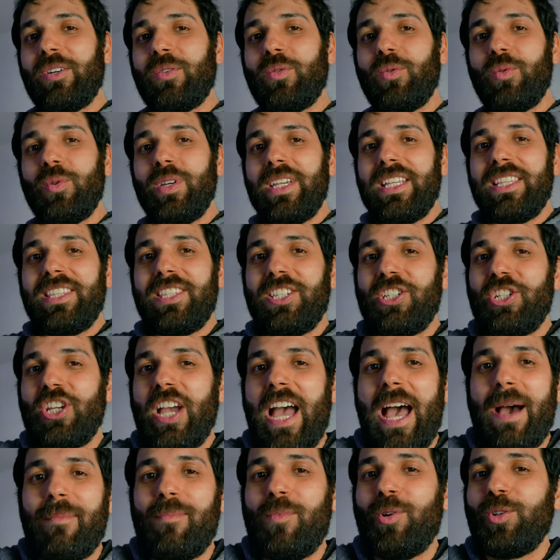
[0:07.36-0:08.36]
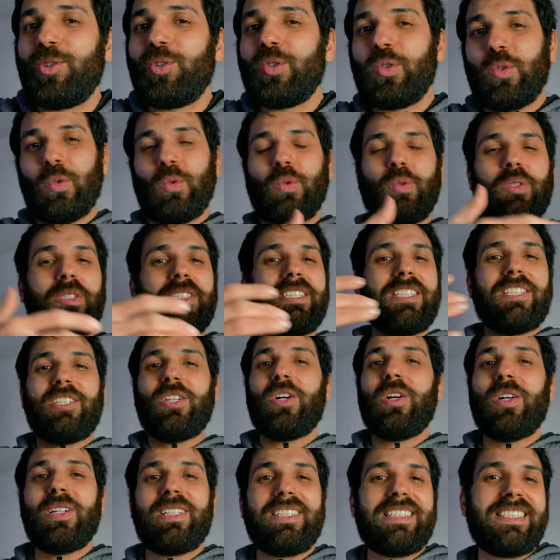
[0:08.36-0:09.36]
cui, diciamo, tutti
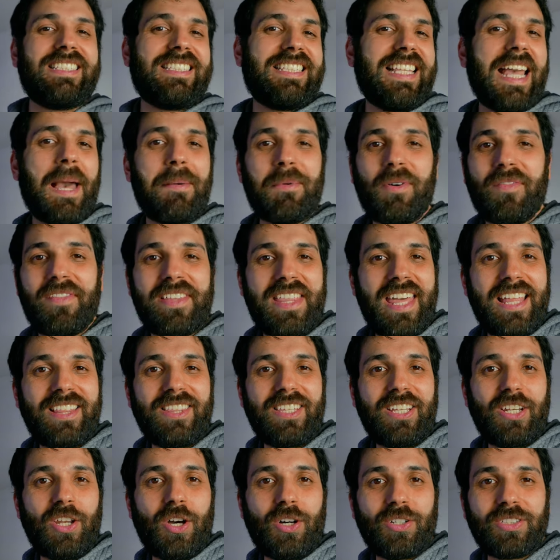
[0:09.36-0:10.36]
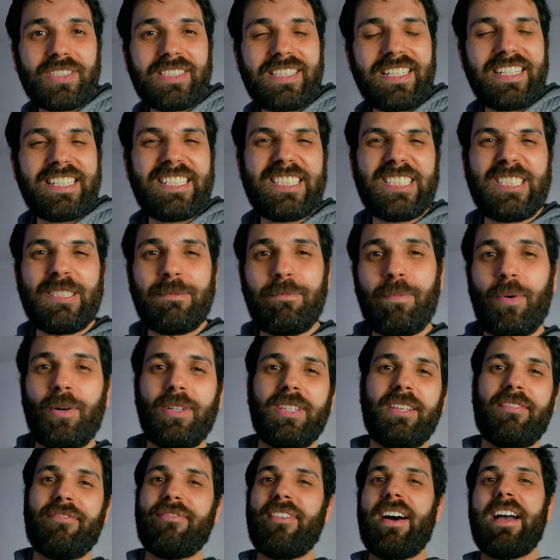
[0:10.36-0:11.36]
noi stiamo vedendo i nostri
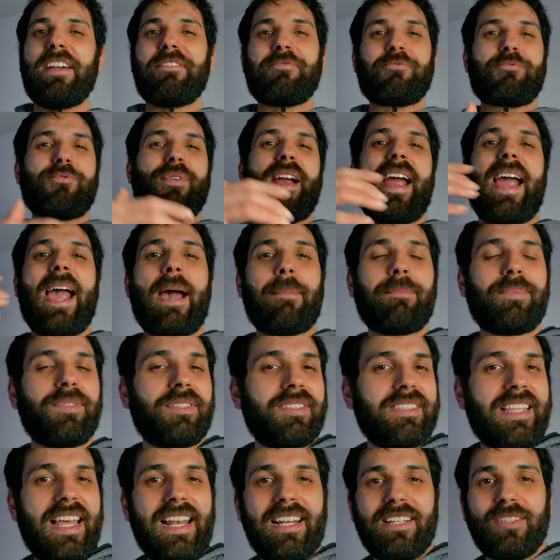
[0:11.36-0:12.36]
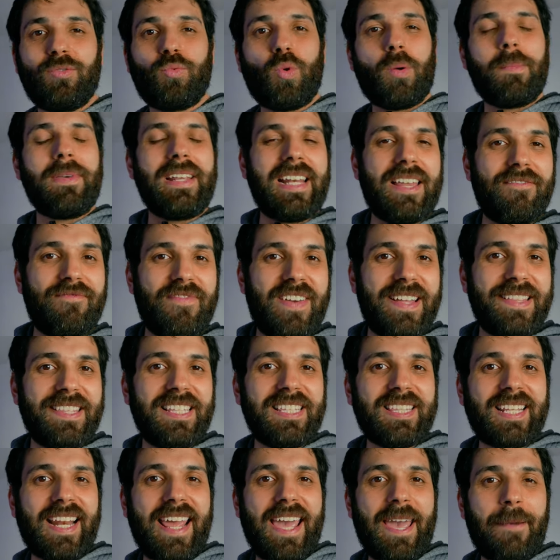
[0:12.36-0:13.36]
Spotify Wrapped del
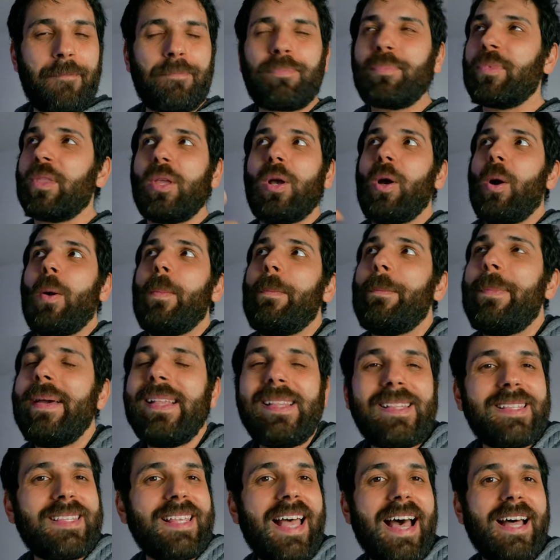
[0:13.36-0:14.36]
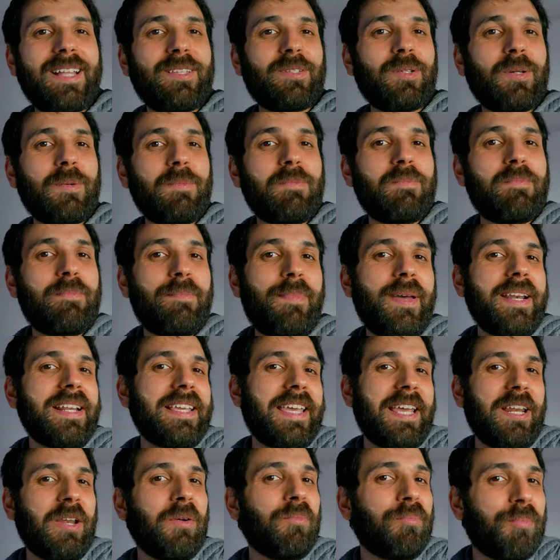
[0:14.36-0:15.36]
2023, ho pensato
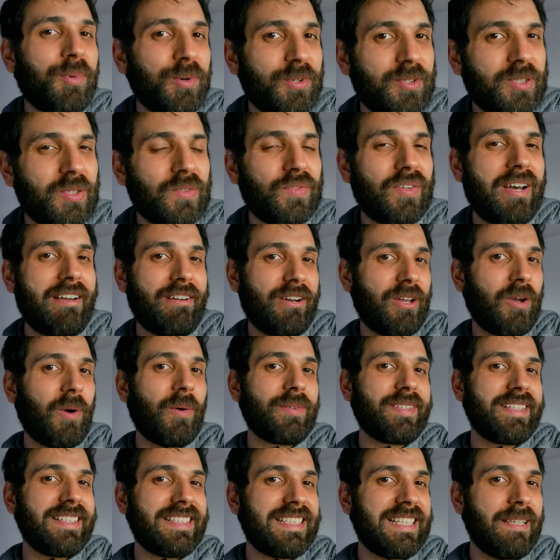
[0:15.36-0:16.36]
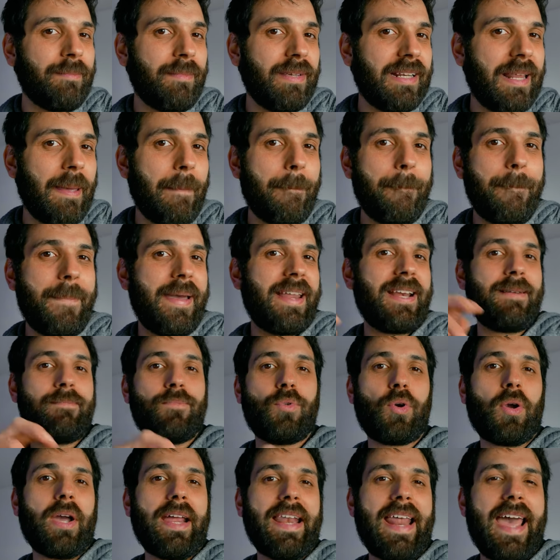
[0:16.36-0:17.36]
perché non posso fare una cosa simile per il
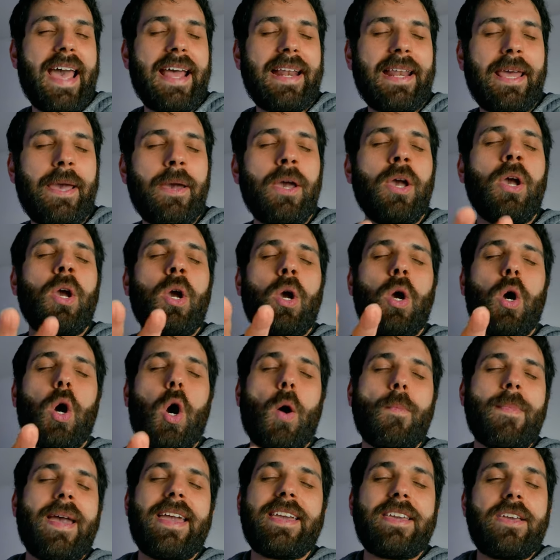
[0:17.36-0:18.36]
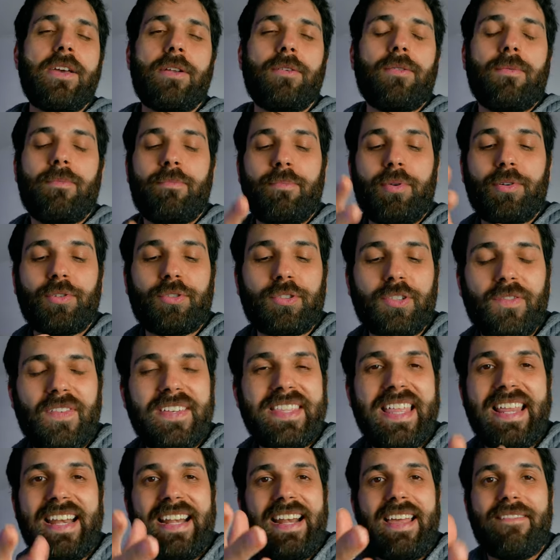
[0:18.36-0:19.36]
mio canale. O meglio, non posso
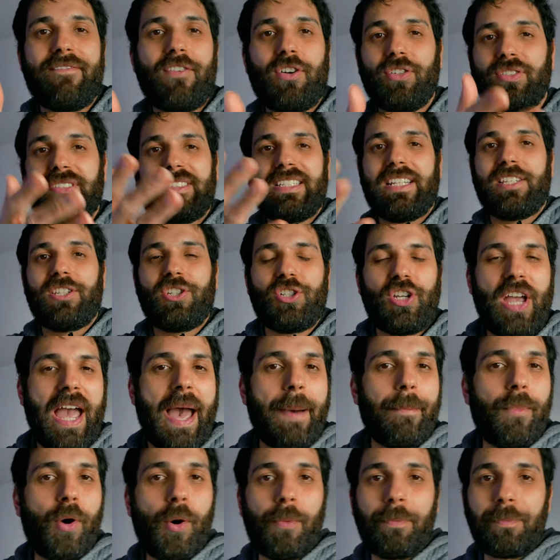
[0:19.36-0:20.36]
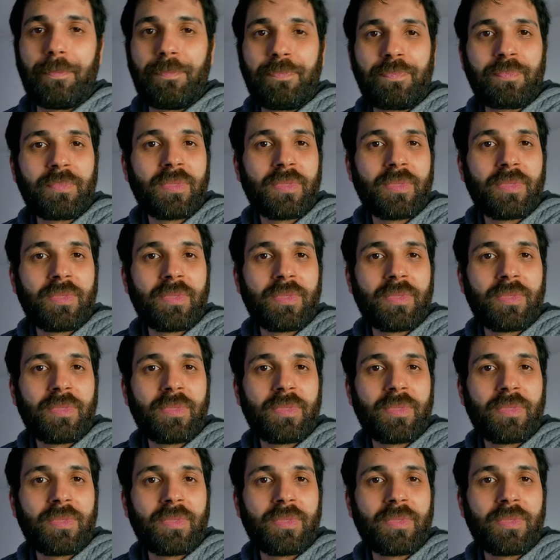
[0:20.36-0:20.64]
vedere le vostre, diciamo,